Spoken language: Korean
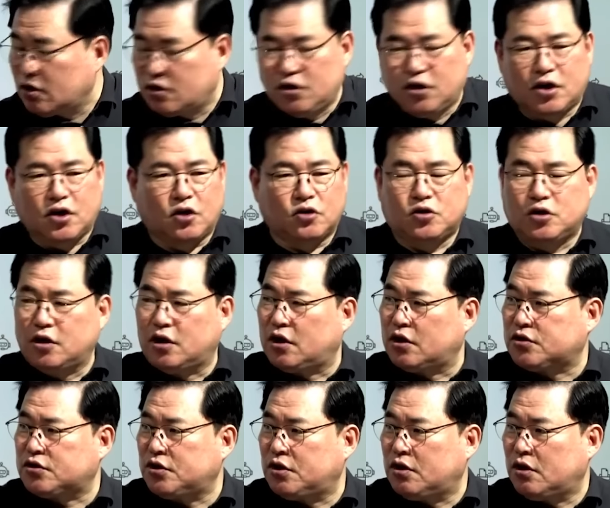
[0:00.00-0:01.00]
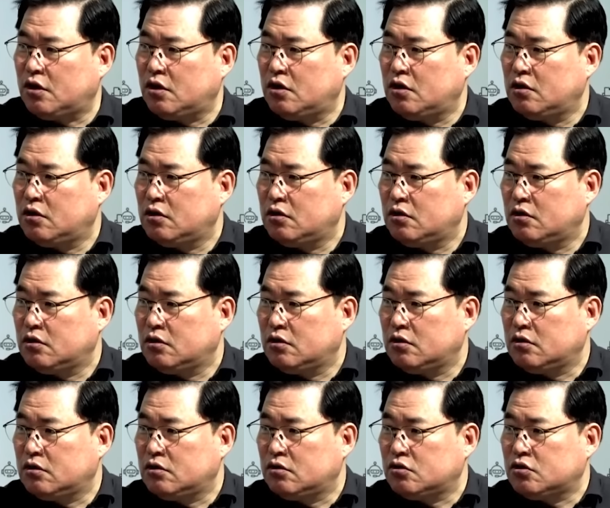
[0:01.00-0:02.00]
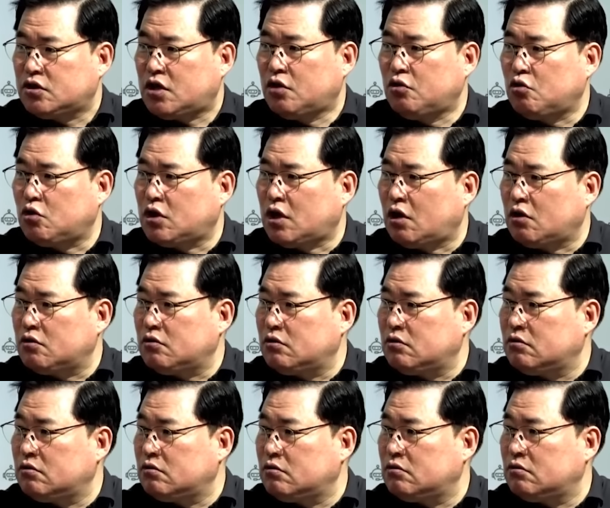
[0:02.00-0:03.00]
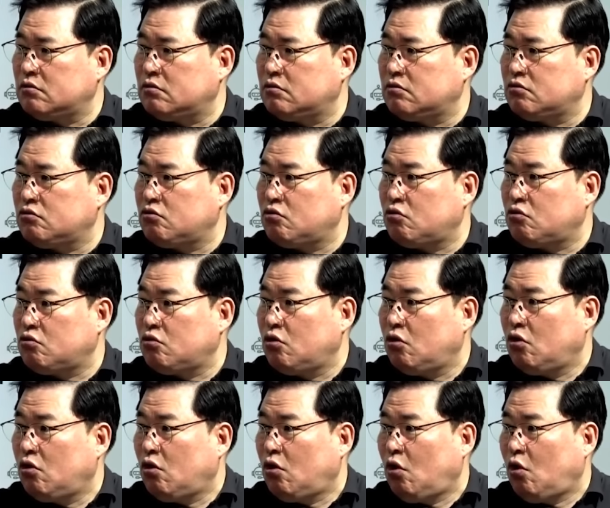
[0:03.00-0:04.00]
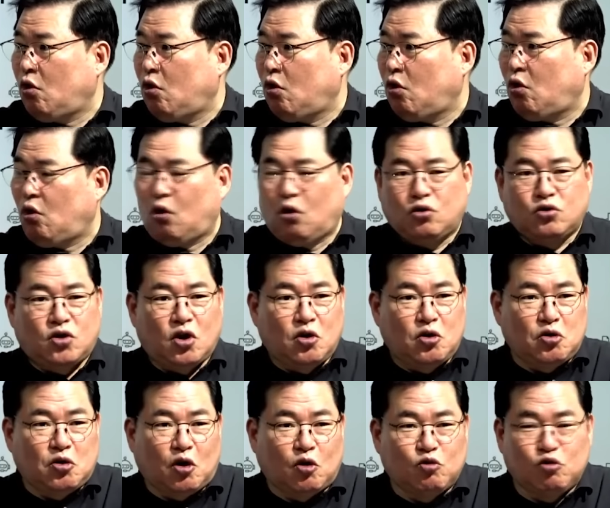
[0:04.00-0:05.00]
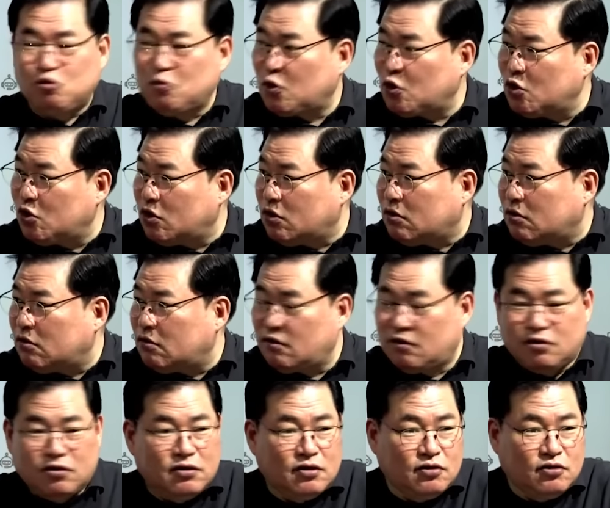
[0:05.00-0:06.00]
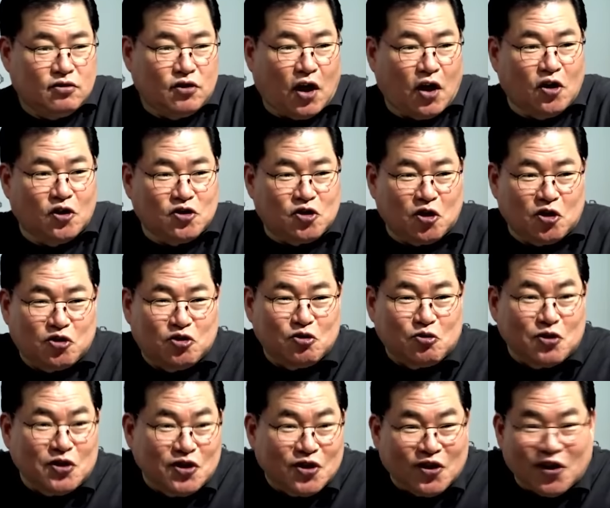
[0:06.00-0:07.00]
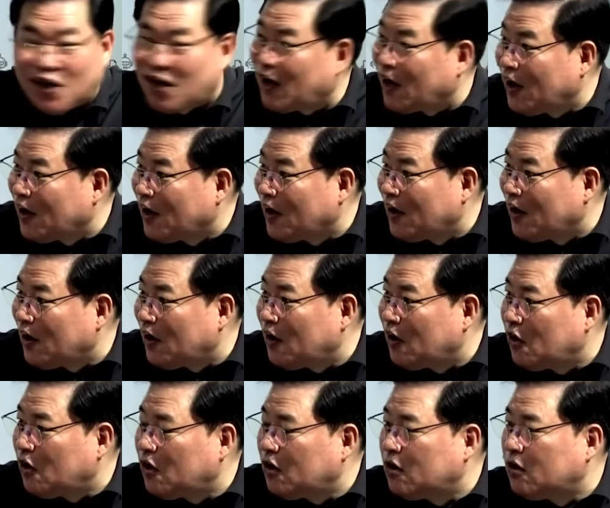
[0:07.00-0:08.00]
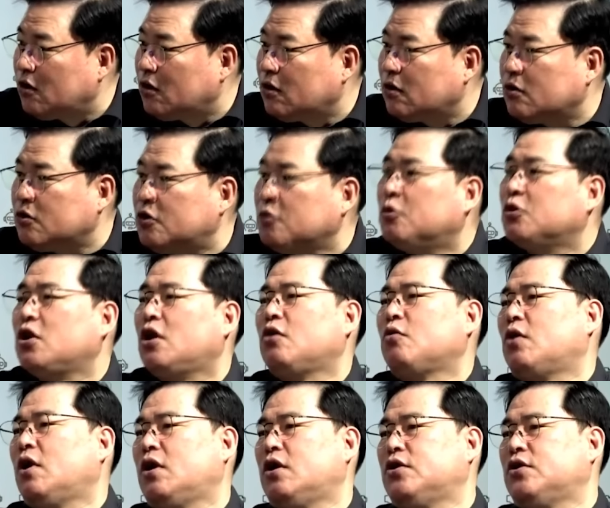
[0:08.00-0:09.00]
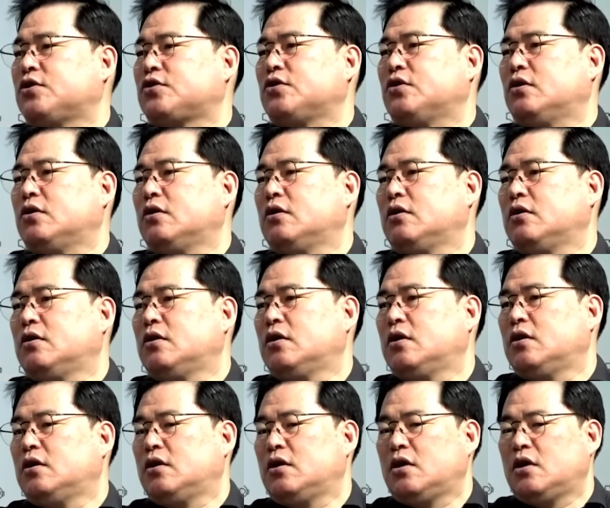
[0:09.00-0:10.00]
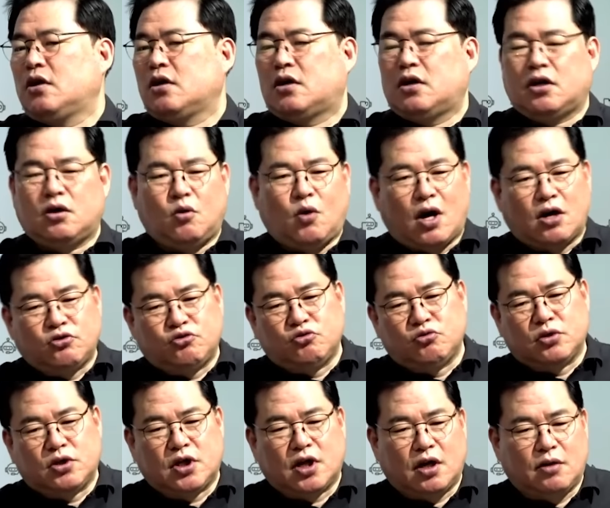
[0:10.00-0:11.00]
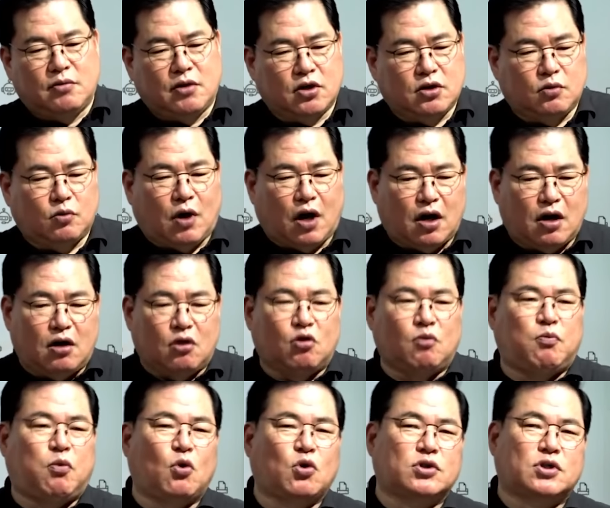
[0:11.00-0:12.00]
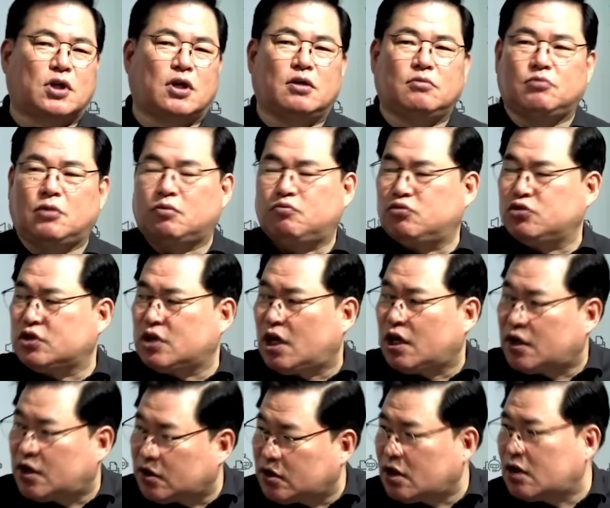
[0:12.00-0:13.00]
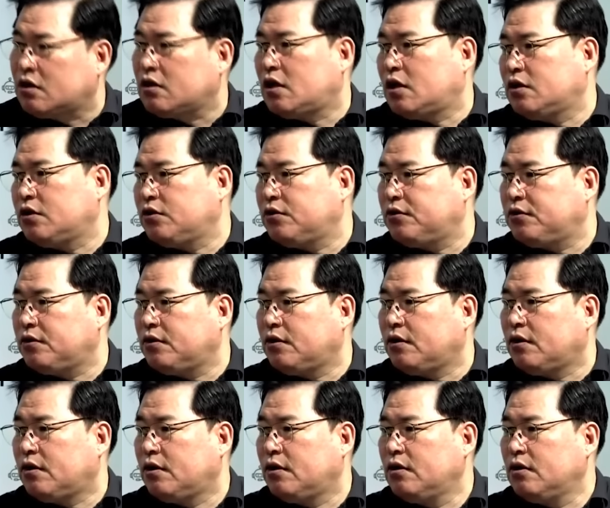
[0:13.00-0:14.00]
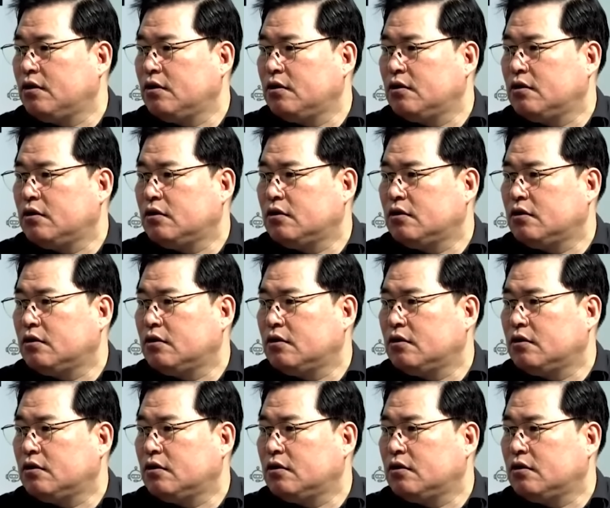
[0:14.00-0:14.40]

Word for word: 그러니까 어떻게 되겠어요? 아, 자기가 새누리당, 더, 자기가 더 위, 가된 거지. 새누리당 후보는 어. 내 연설을 듣고 있는 거야. 그러니까. 아. 리모델링 관련돼서. 아. 그냥 황준기가 막 가갖고 보좌관 막 무자익했다는 거 아니에요. 어.